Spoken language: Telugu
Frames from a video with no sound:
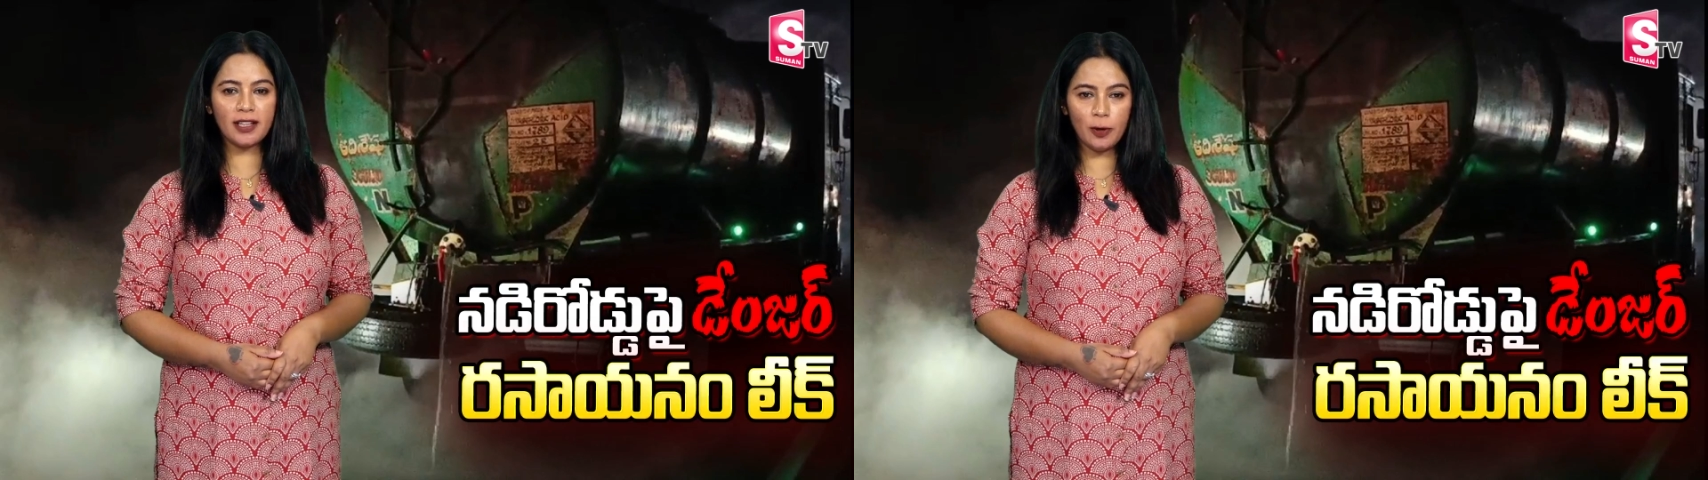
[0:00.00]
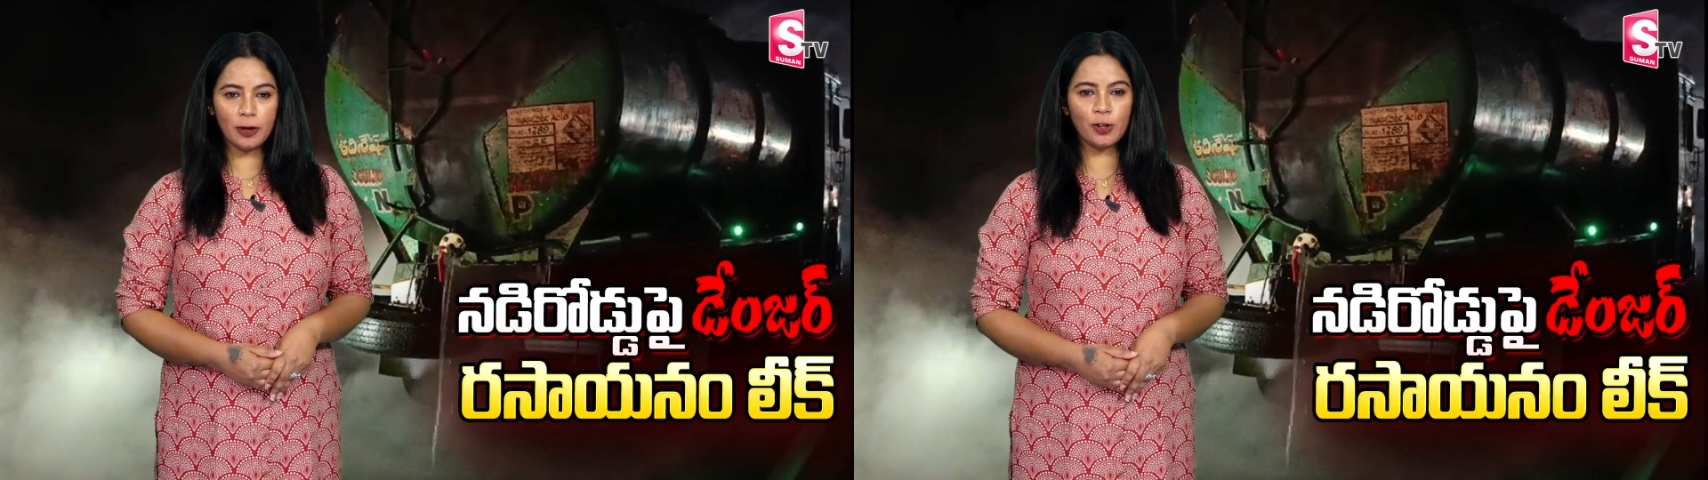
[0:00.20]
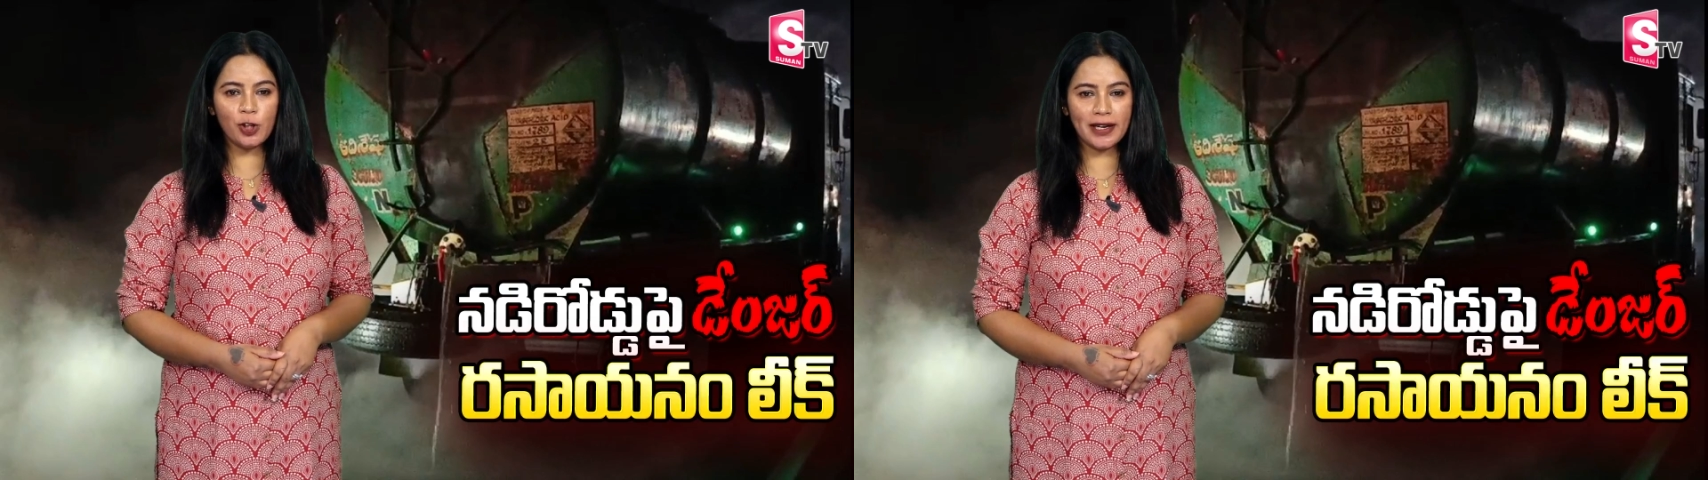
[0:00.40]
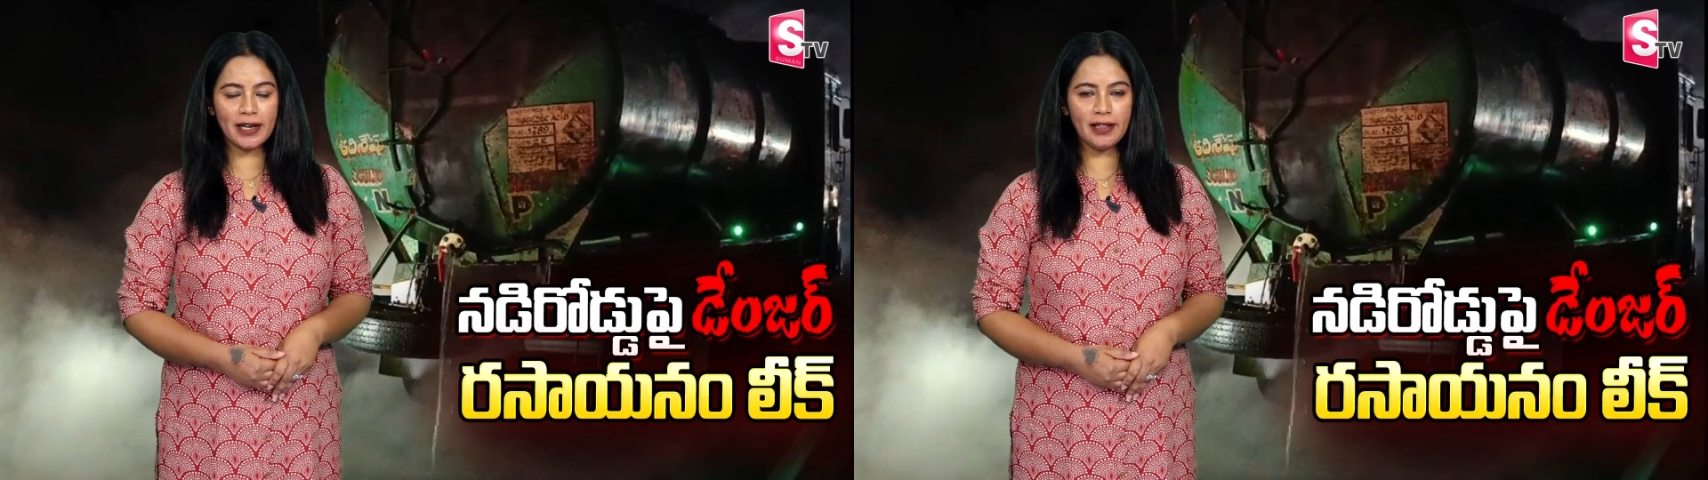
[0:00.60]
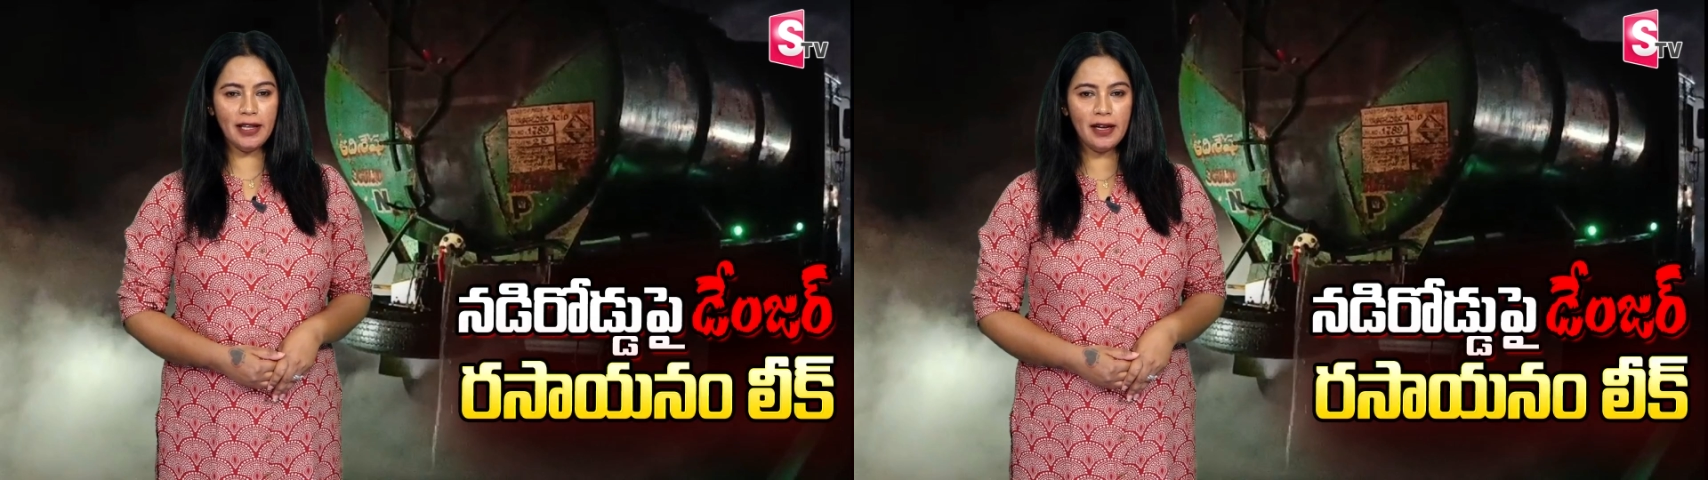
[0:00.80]
అదుపులోకి
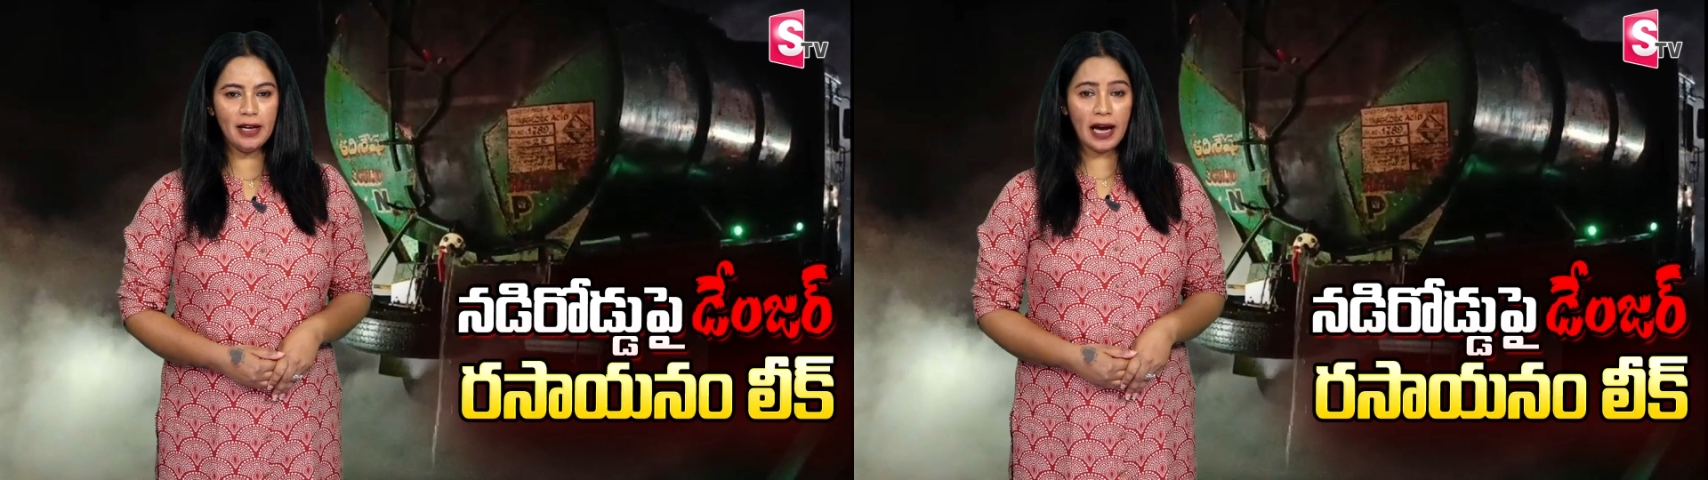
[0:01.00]
వచ్చినట్లయింది